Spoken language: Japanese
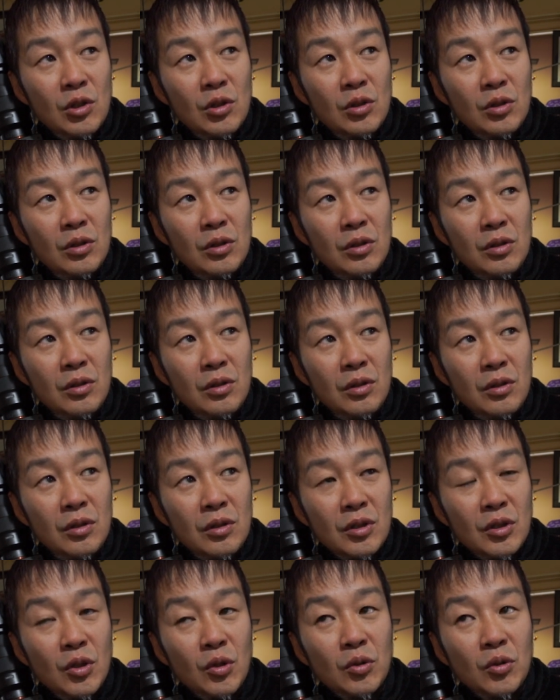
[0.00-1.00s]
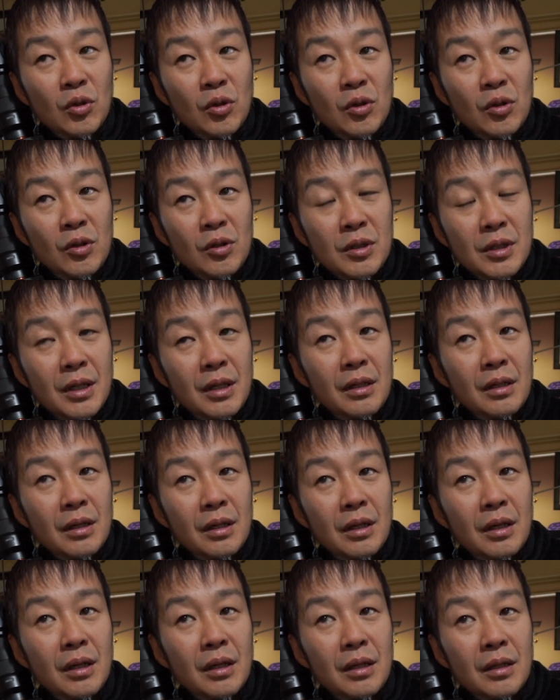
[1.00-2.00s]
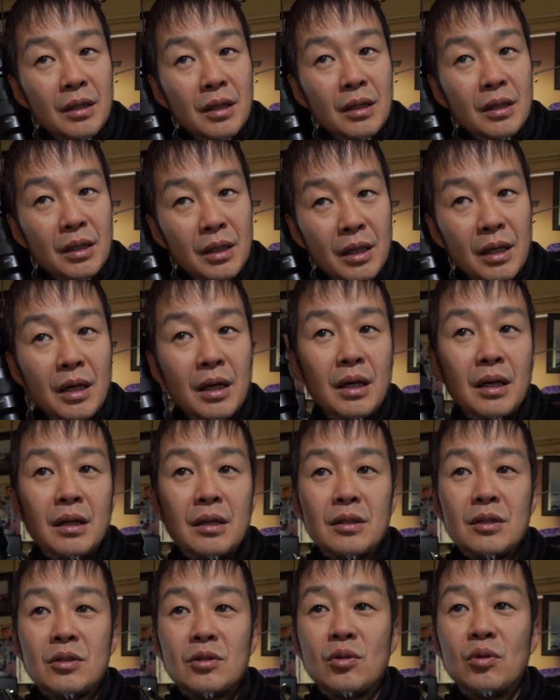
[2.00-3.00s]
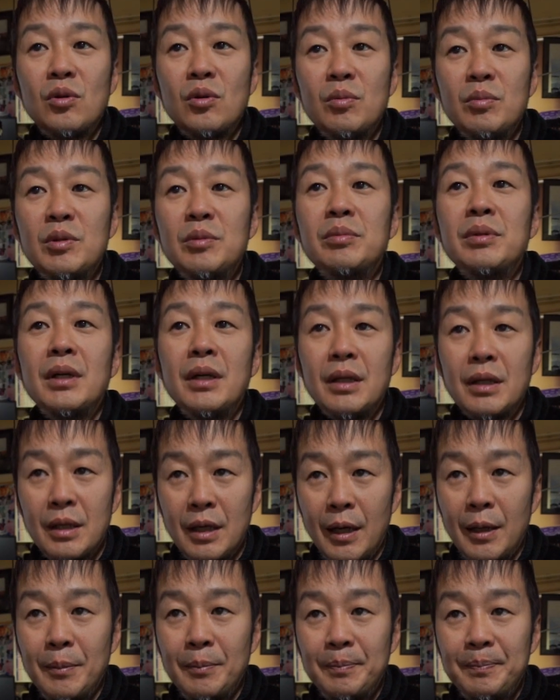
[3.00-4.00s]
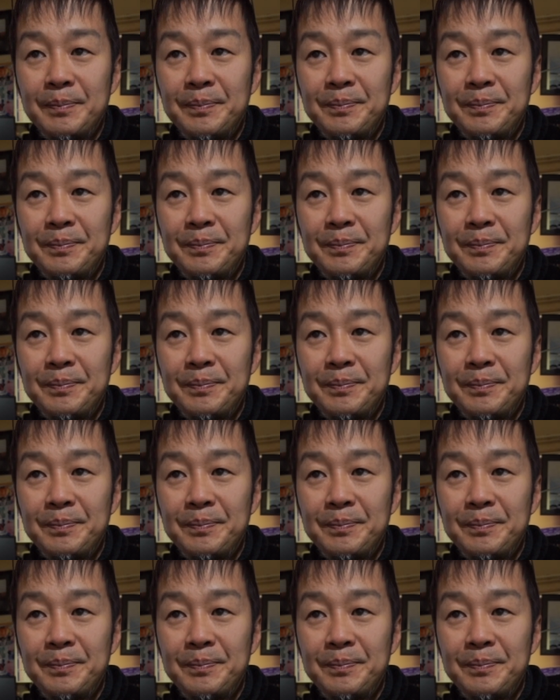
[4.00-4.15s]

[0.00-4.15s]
く外さんから出たストームブレーカー